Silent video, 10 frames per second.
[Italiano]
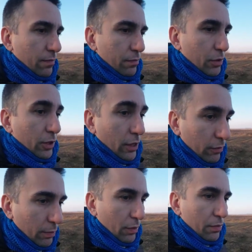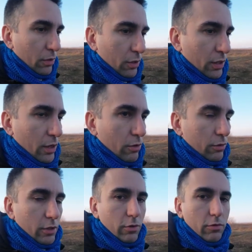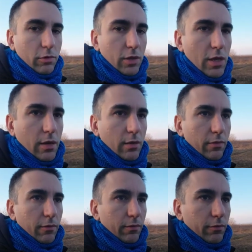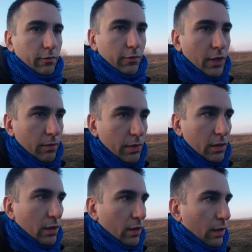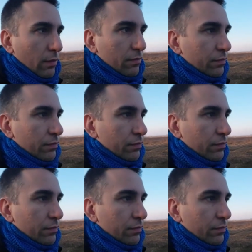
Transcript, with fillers: poter riproporre dei contenuti finalmente che,